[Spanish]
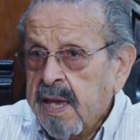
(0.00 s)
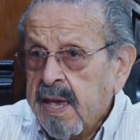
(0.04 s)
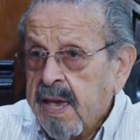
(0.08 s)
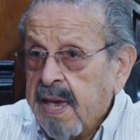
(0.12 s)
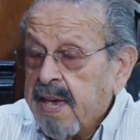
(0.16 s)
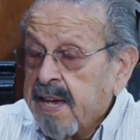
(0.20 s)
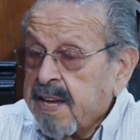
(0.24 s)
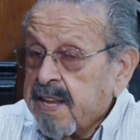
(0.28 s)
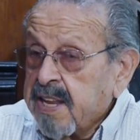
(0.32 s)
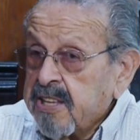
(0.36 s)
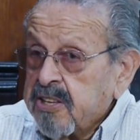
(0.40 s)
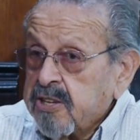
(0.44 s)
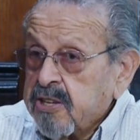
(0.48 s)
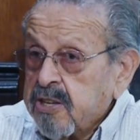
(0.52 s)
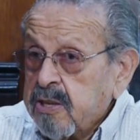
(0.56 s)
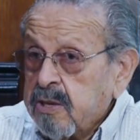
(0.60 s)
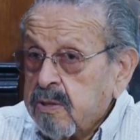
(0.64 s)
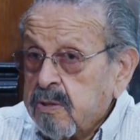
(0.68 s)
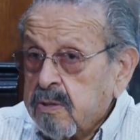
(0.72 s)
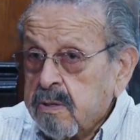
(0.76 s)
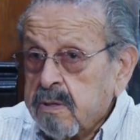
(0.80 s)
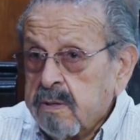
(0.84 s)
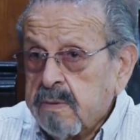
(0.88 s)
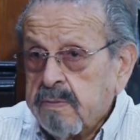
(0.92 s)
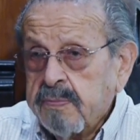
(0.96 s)
He
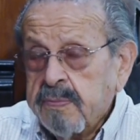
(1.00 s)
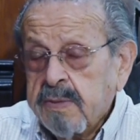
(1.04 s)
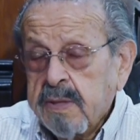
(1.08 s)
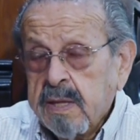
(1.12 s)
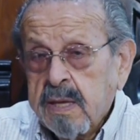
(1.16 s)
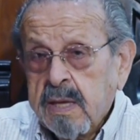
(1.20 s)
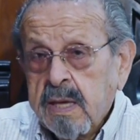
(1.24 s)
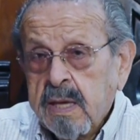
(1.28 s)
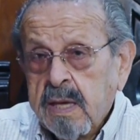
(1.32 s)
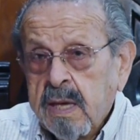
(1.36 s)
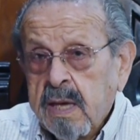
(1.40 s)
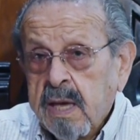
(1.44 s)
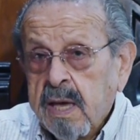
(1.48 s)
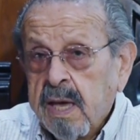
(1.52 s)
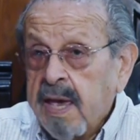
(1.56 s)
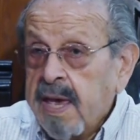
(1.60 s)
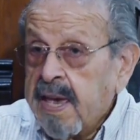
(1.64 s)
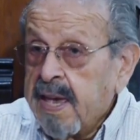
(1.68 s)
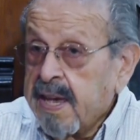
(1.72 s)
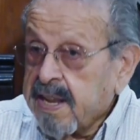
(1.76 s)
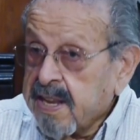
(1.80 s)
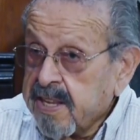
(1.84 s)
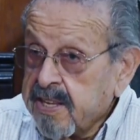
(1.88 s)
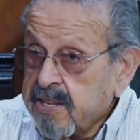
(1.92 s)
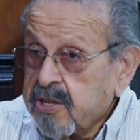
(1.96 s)
crecido,
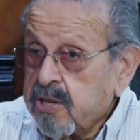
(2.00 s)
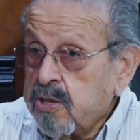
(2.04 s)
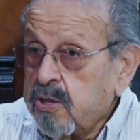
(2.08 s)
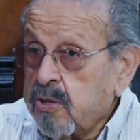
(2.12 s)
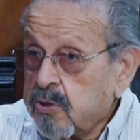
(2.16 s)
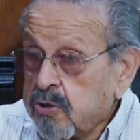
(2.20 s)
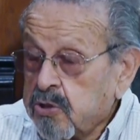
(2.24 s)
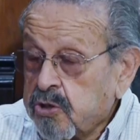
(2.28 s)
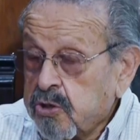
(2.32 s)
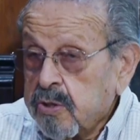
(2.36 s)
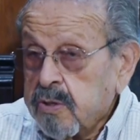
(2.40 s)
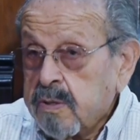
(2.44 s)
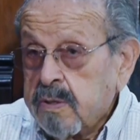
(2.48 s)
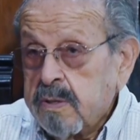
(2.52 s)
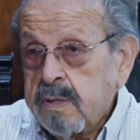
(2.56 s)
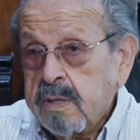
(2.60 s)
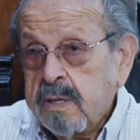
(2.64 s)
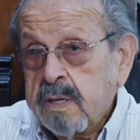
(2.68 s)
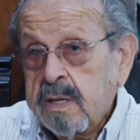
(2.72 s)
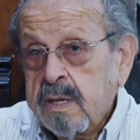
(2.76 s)
he crecido yo.